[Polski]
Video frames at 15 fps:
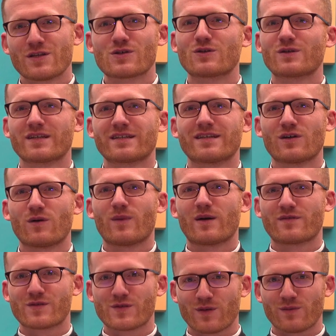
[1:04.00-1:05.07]
co takiego ma
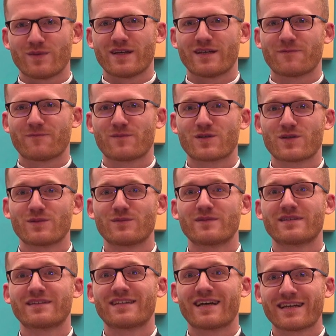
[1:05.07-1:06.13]
w sobie,
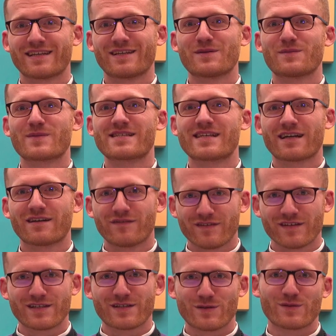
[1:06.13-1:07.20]
czym takim
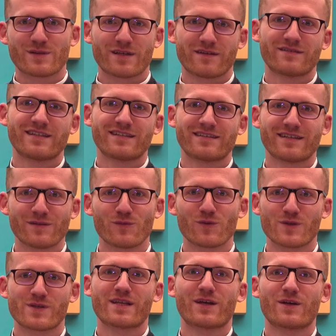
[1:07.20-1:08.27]
zachwycił się w niej ten
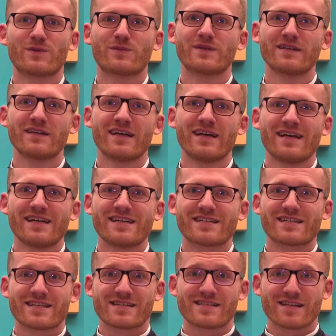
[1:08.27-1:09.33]
mój znajomy,
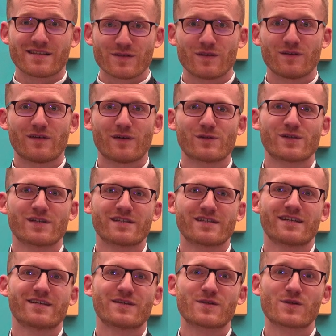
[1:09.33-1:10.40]
że zdecydował się,
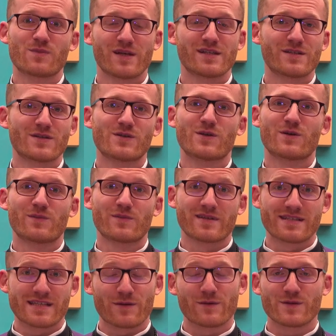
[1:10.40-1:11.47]
że spędzi z nią
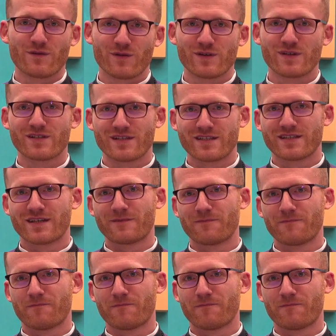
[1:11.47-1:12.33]
całe swoje życie.